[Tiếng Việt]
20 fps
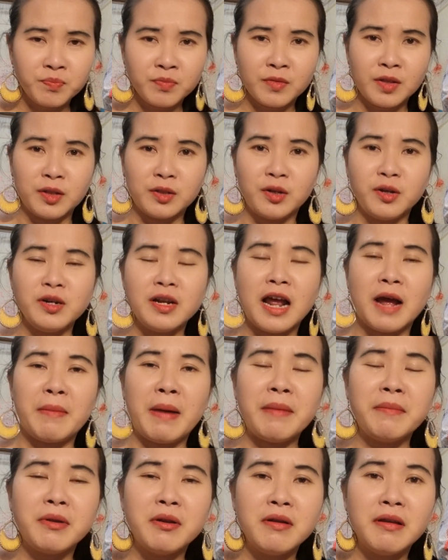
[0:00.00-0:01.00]
thành thử đạo
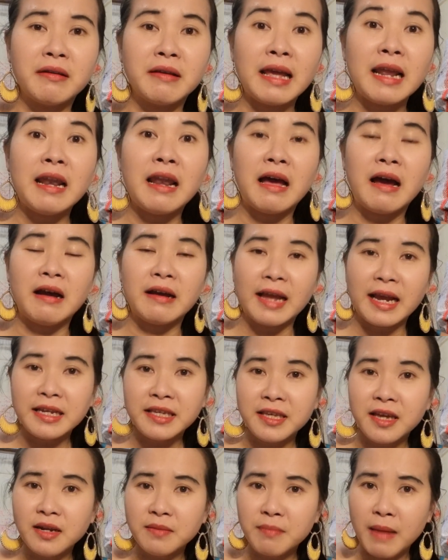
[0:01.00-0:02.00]
bà mới nói là cái lời cắn
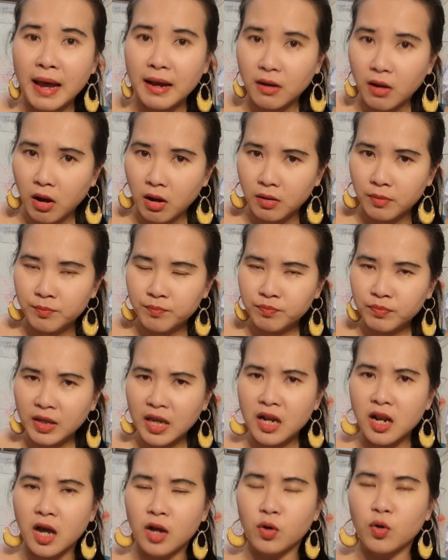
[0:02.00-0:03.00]
chết ba con
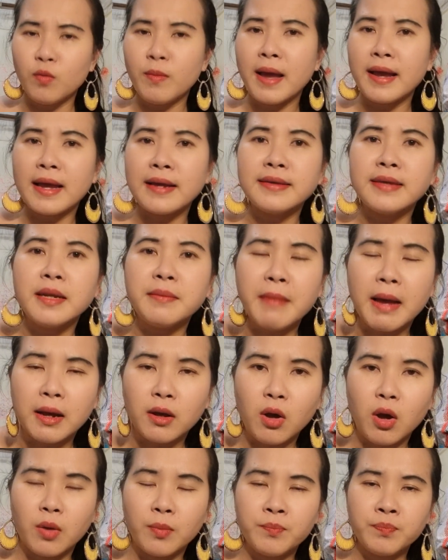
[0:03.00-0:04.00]
cái lời của má cắn chết ba
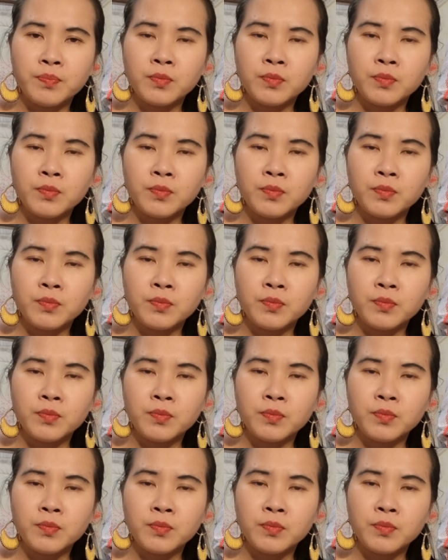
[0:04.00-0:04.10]
con